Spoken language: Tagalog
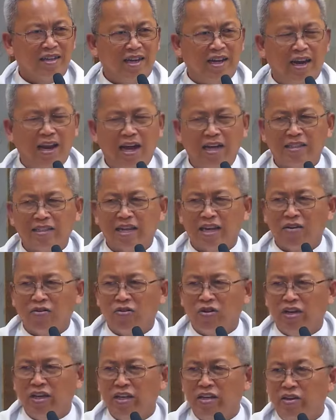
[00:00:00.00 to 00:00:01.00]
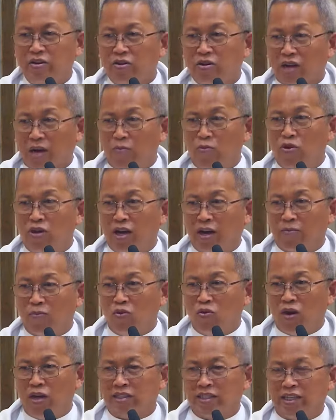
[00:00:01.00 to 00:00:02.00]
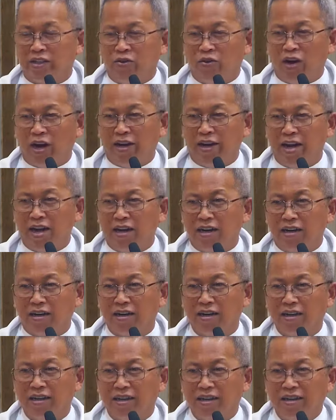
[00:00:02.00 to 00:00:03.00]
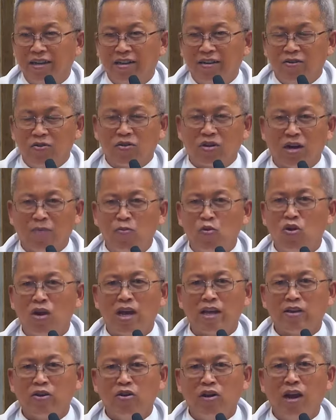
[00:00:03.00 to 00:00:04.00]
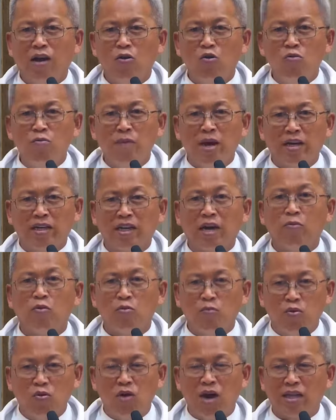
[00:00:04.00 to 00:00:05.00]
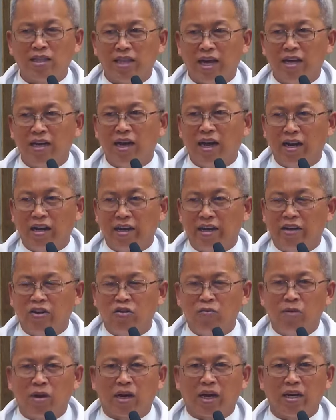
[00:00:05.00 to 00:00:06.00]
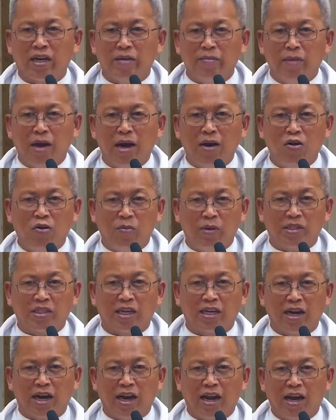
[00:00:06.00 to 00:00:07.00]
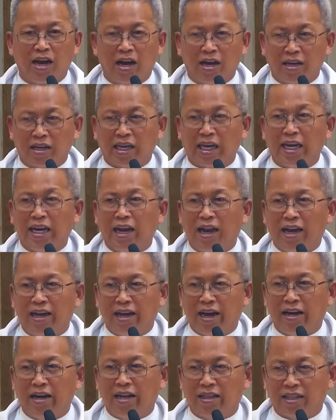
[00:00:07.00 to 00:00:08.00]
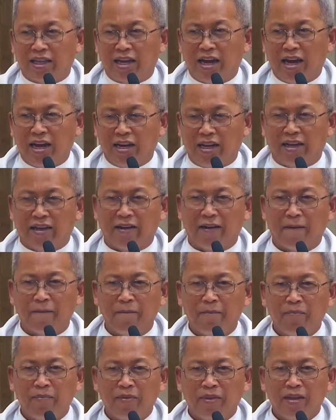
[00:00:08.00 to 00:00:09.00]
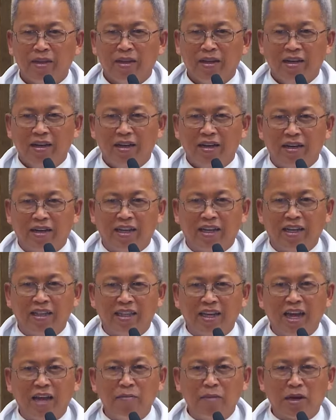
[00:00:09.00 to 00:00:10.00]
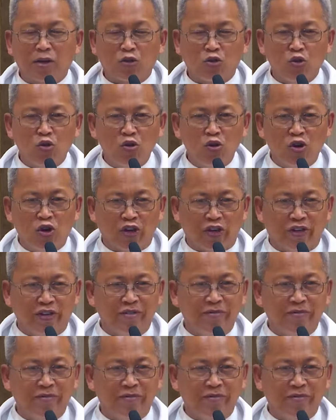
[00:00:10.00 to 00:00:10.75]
Hilasa gud ninyo kamoy nagbuhat sa inyong anak o kamo lang gyud lauman nga mobuhat ana, di gyud magkadimao bisan na lang ang kilay ana tingali. Di gyud tingay magtungod.